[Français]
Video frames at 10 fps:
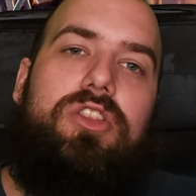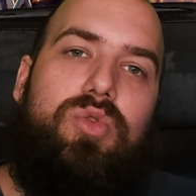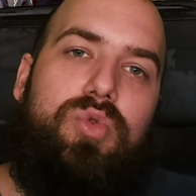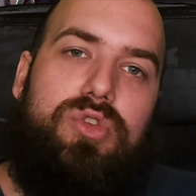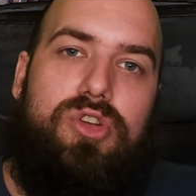
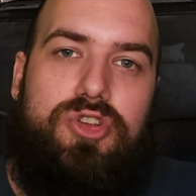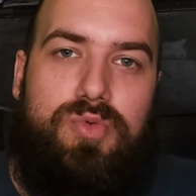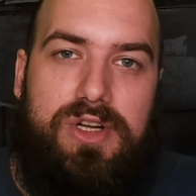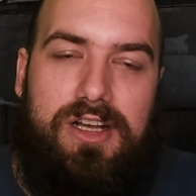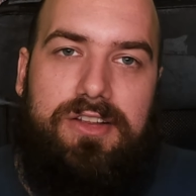Donc
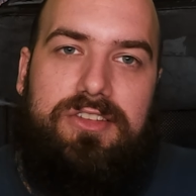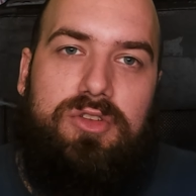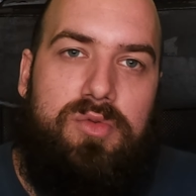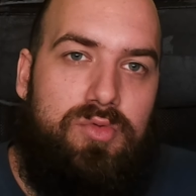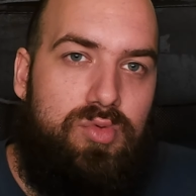jouer là, c'est
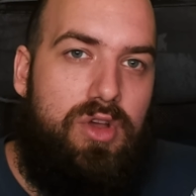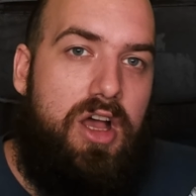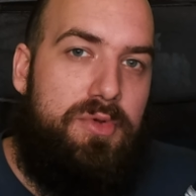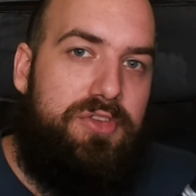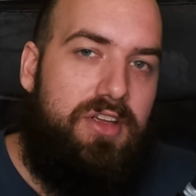devenu
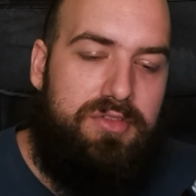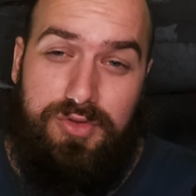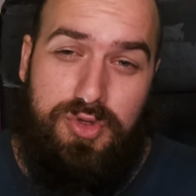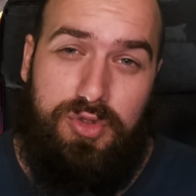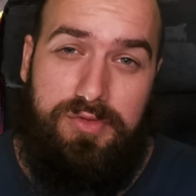un must-have. Si
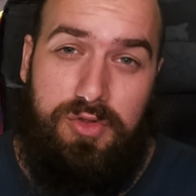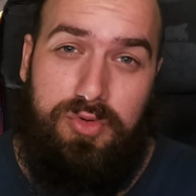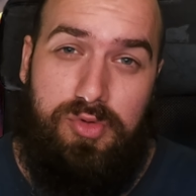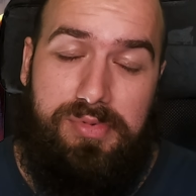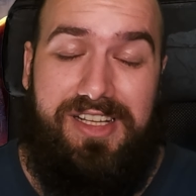ce genre de vidéo
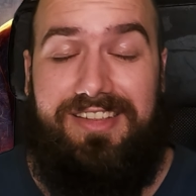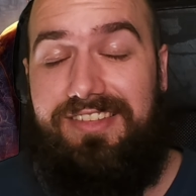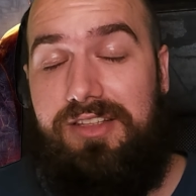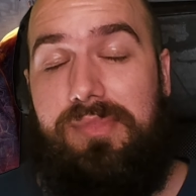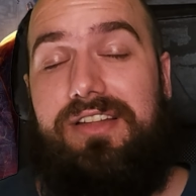te plaît,
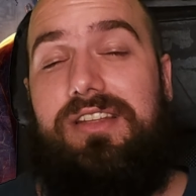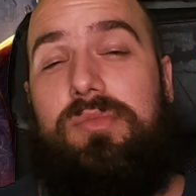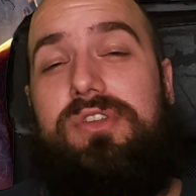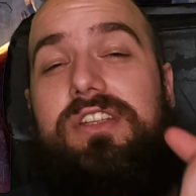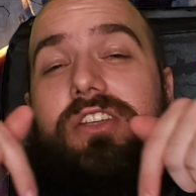n'hésite pas à
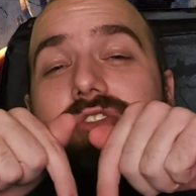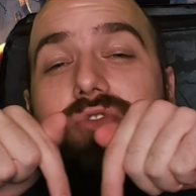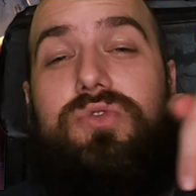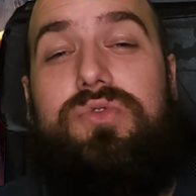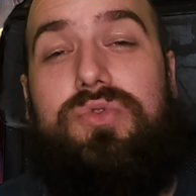t'abonner
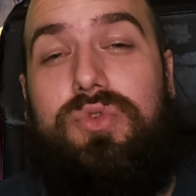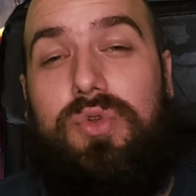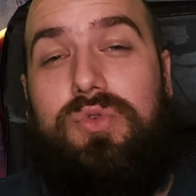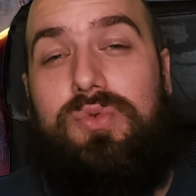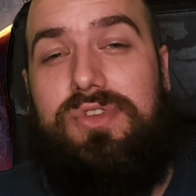juste en
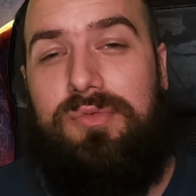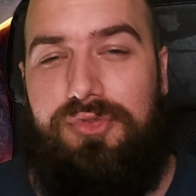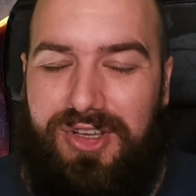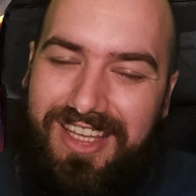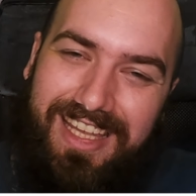dessous, ça me
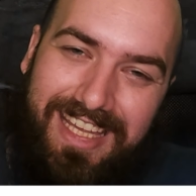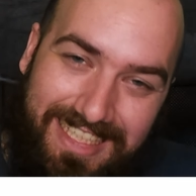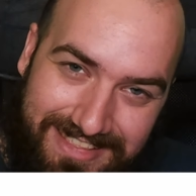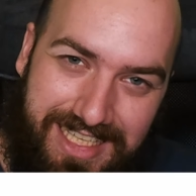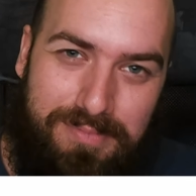ferait
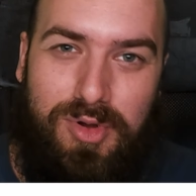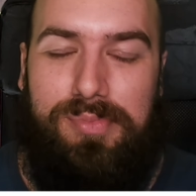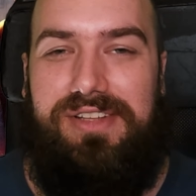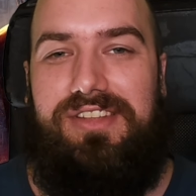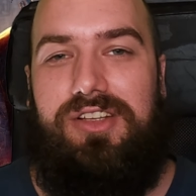extrêmement
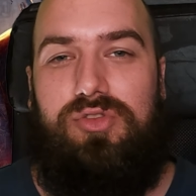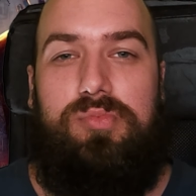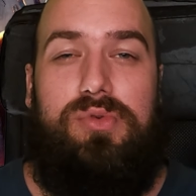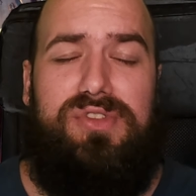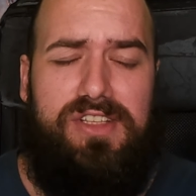plaisir. Tu
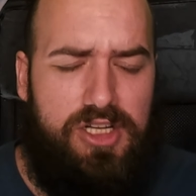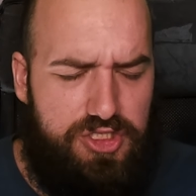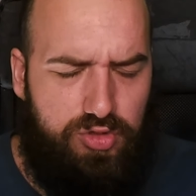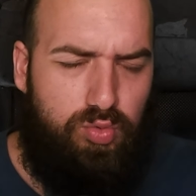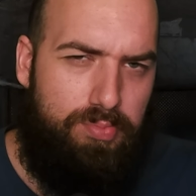peux aussi
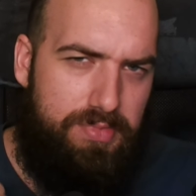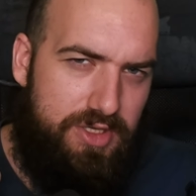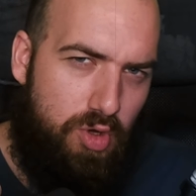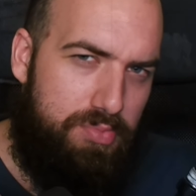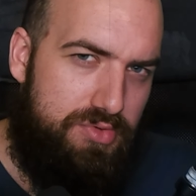lâcher ton
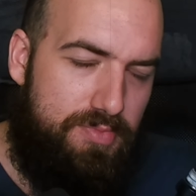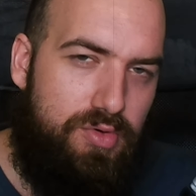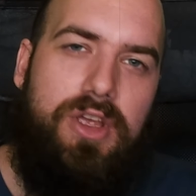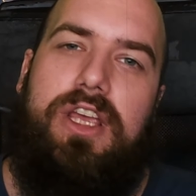meilleur pouce bleu.